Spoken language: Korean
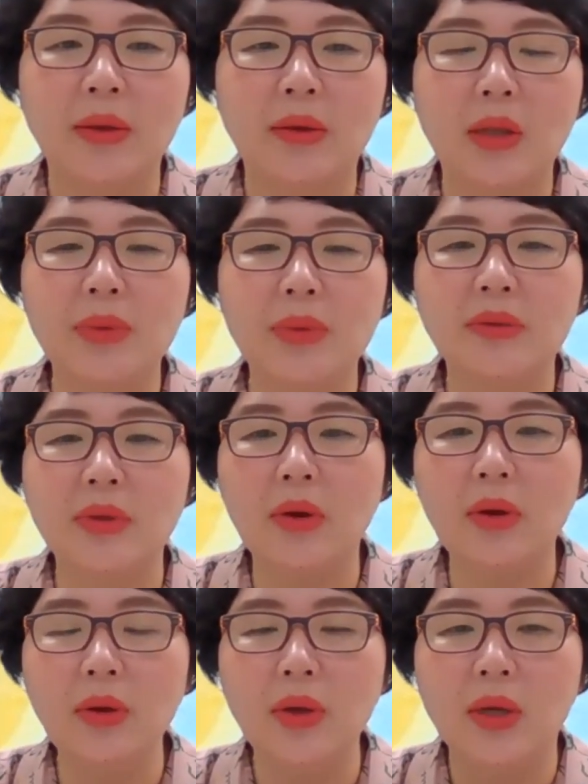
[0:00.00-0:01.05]

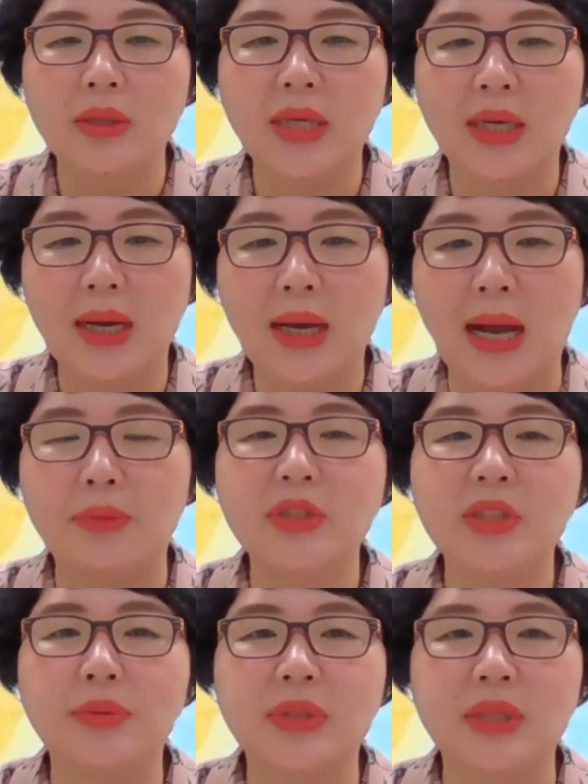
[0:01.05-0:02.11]
그러면서 제가
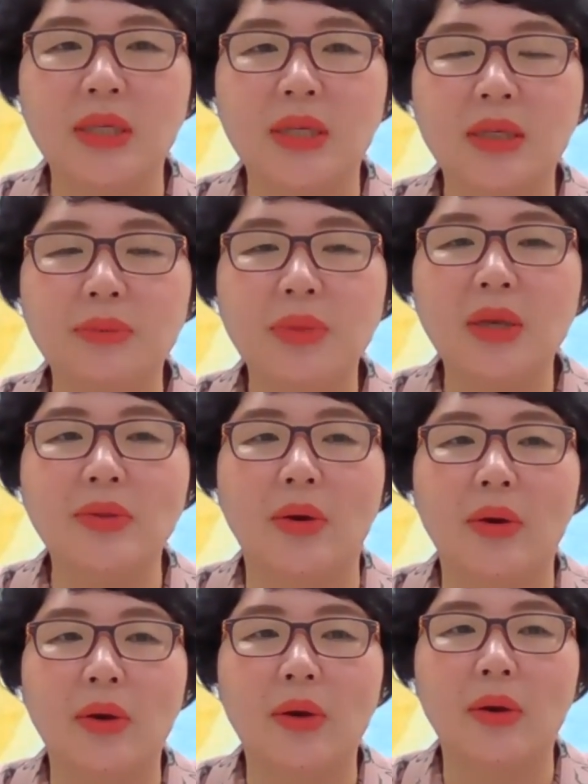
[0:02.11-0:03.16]
아버지 없이
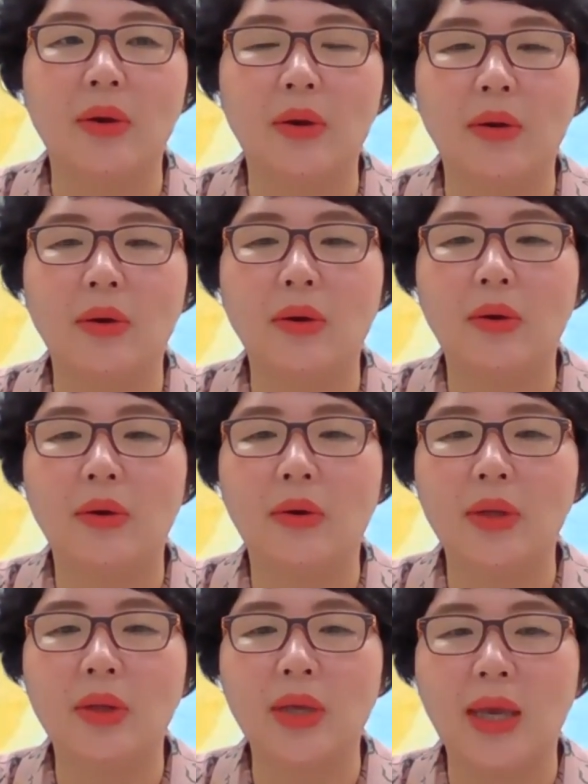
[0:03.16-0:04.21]
크면서 어,
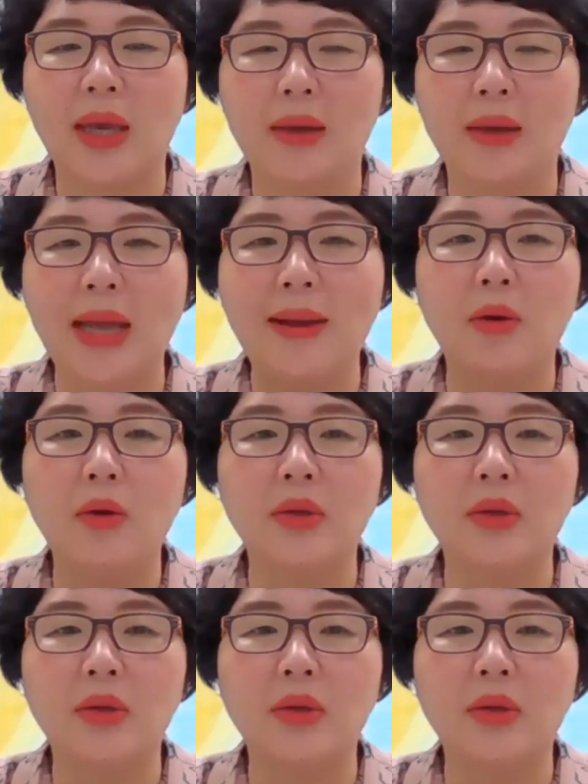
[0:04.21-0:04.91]
이렇게 하,